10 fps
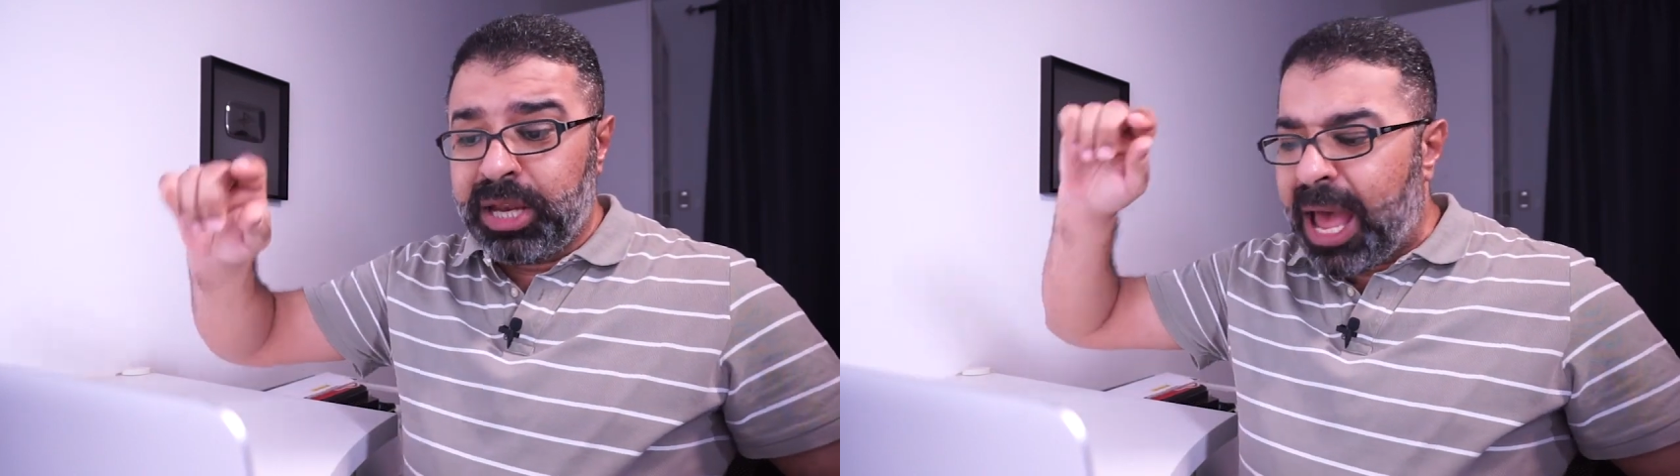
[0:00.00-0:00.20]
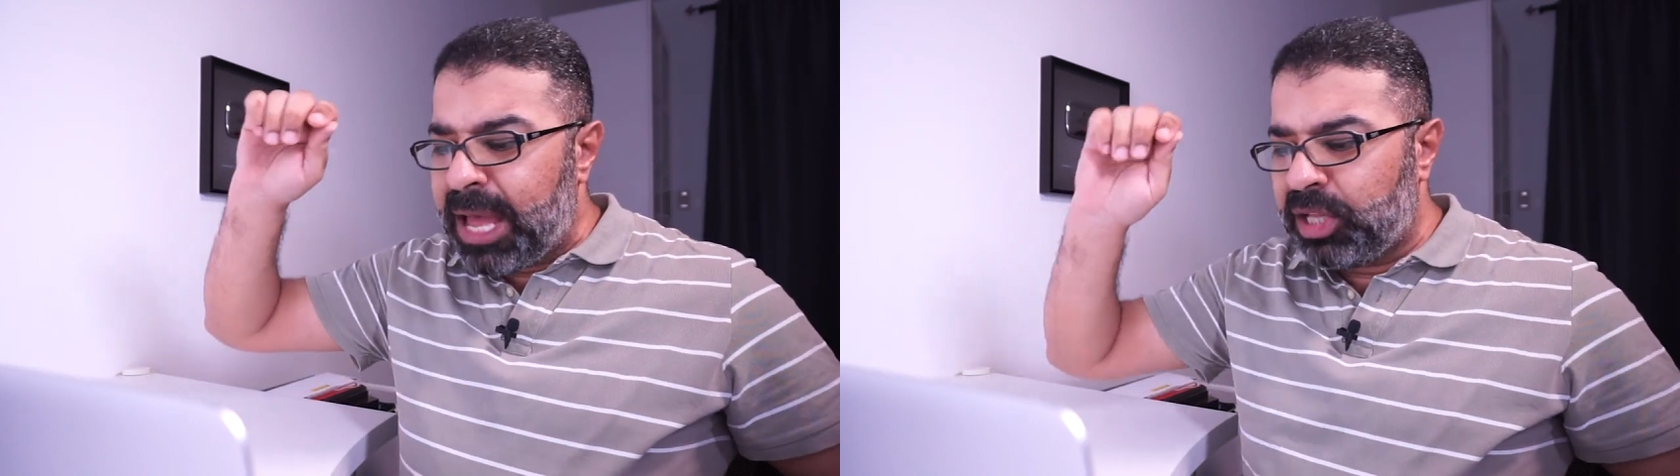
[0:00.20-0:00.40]

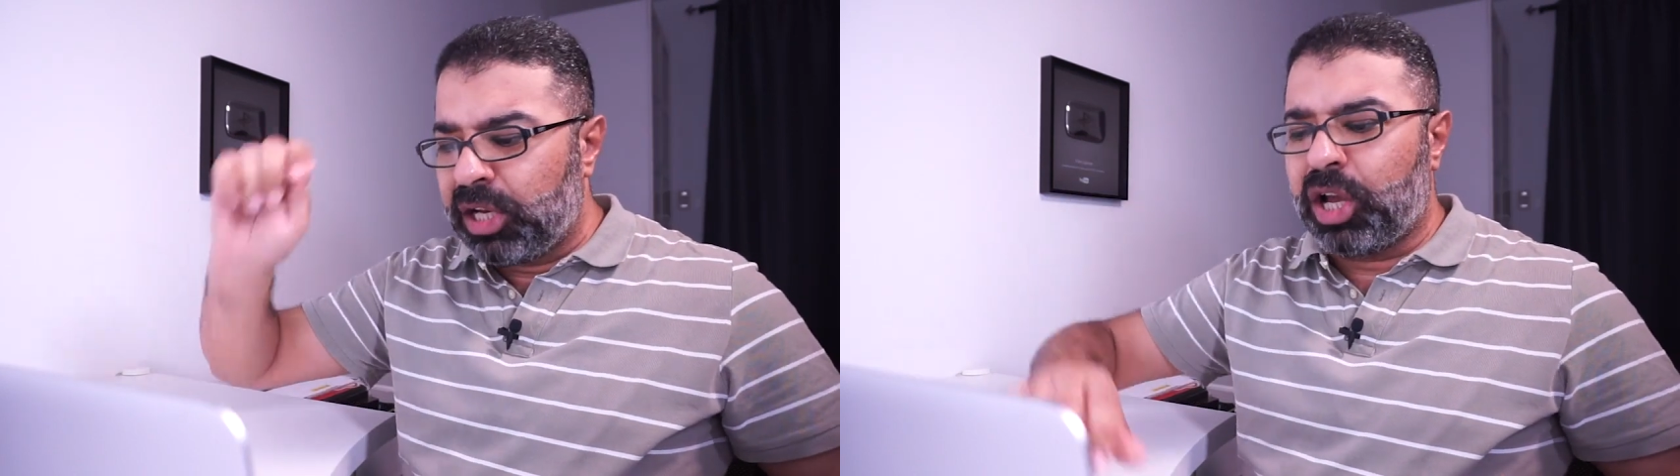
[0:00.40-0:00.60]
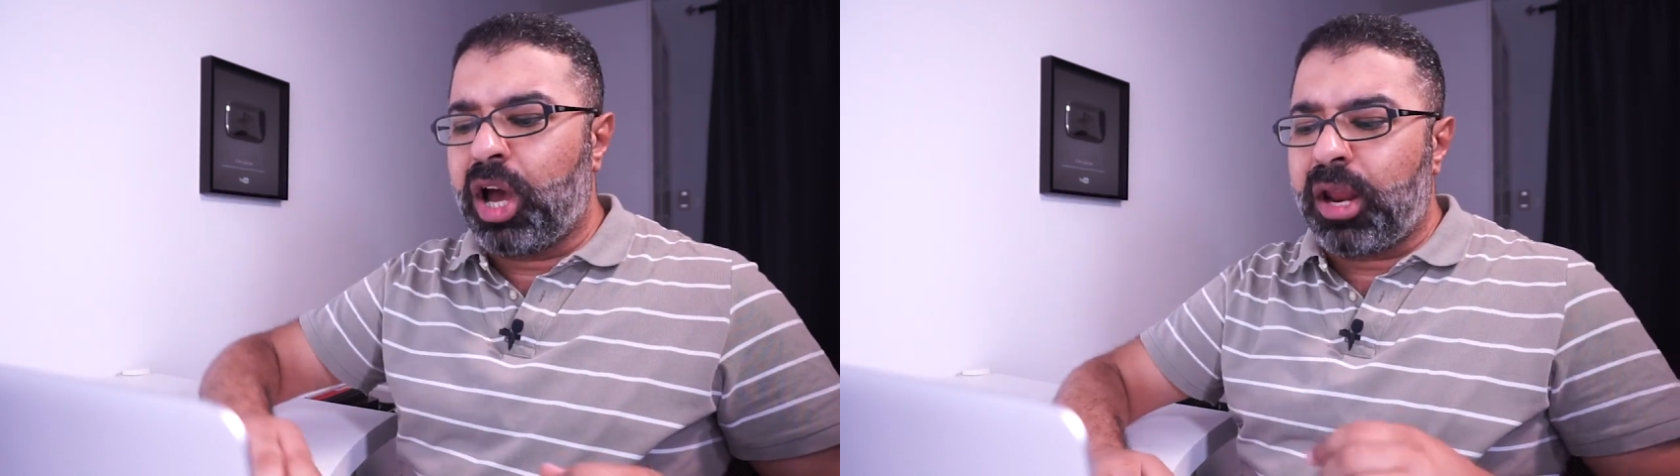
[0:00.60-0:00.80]

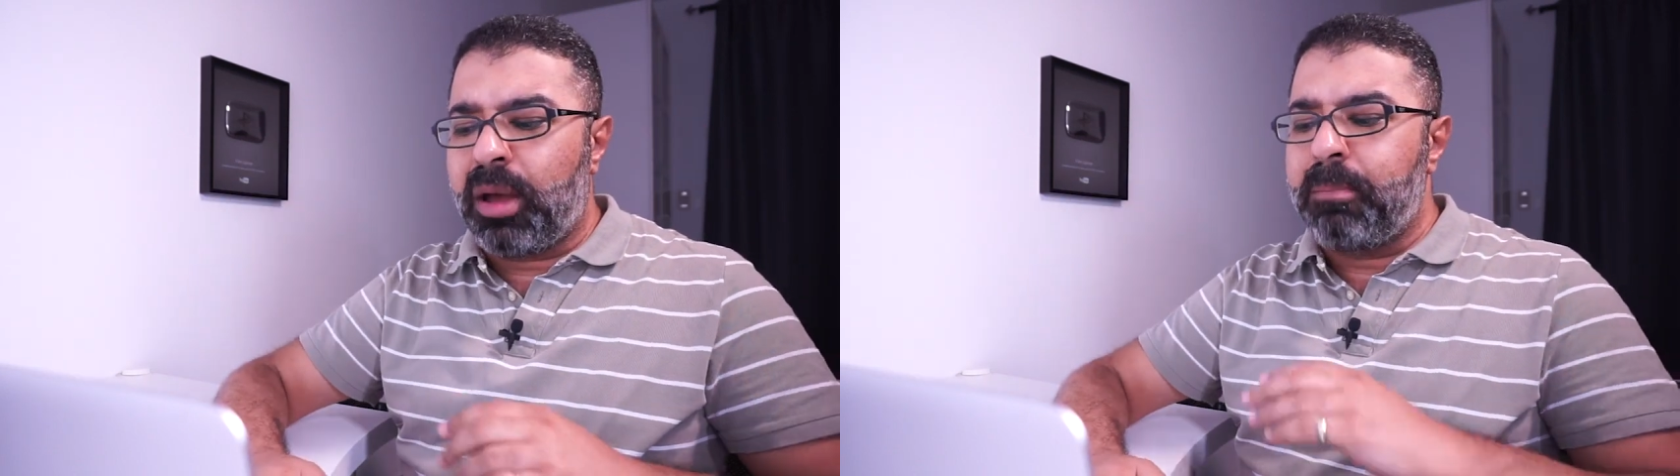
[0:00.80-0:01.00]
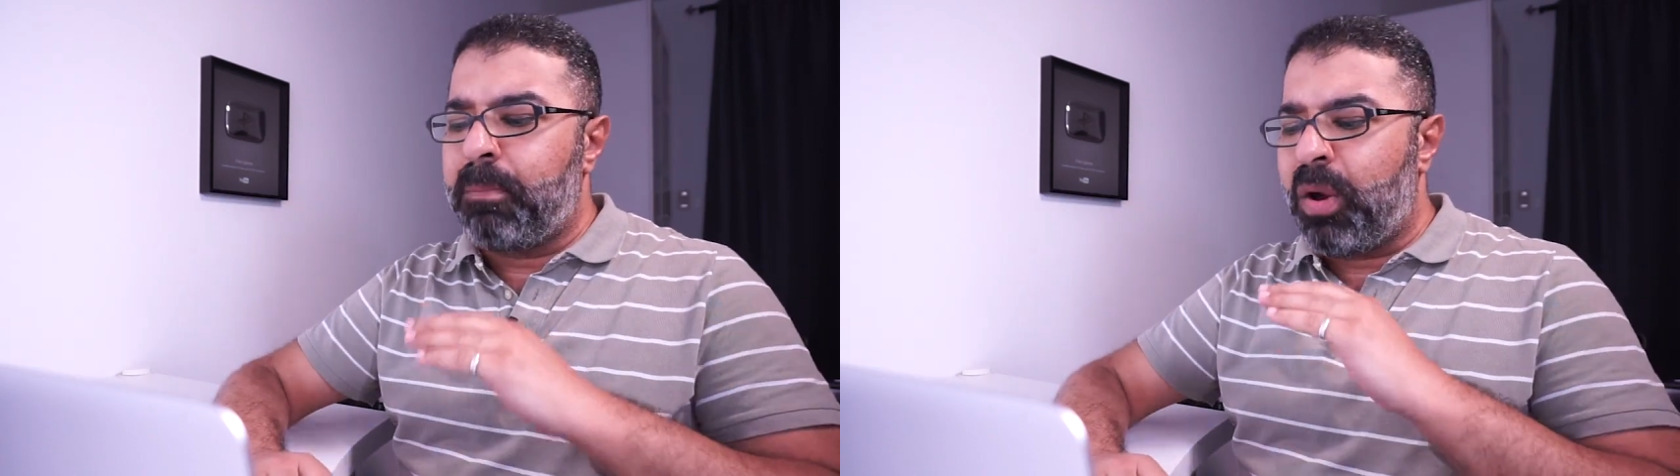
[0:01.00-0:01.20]
عادل
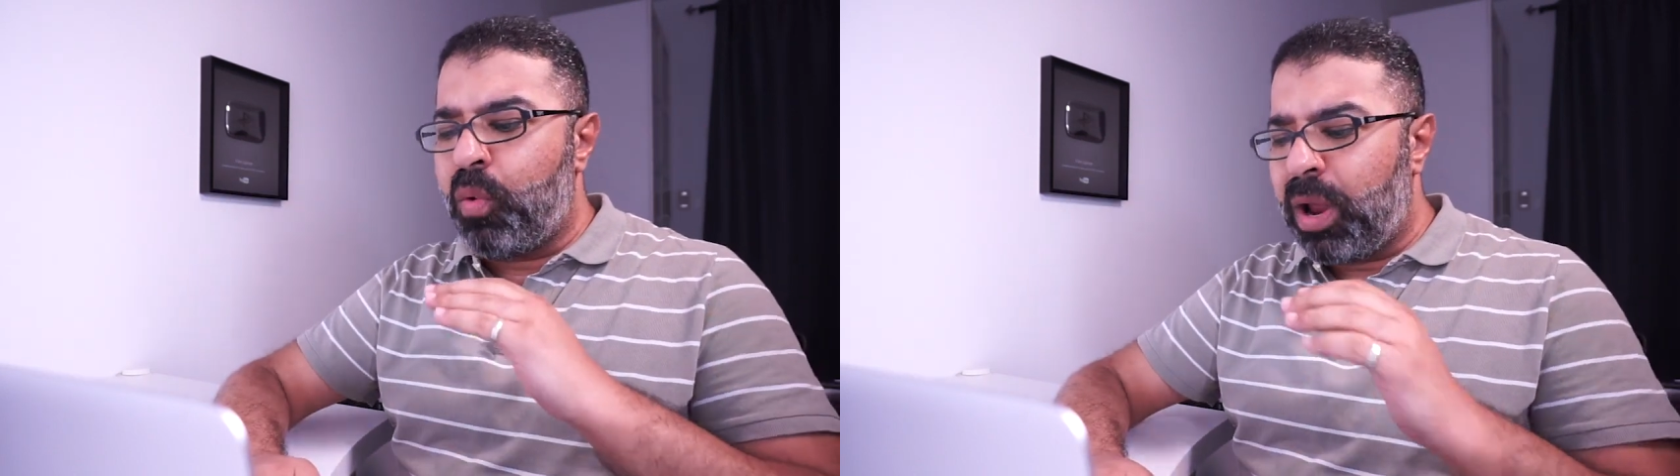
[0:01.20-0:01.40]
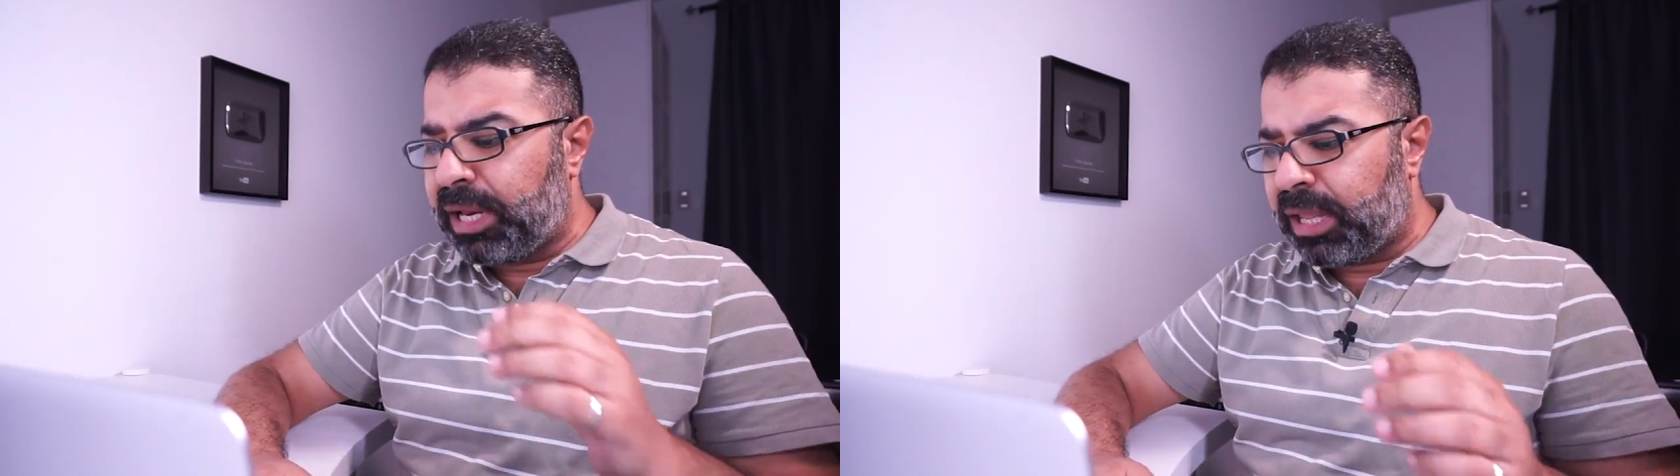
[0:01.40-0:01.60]
كرم موال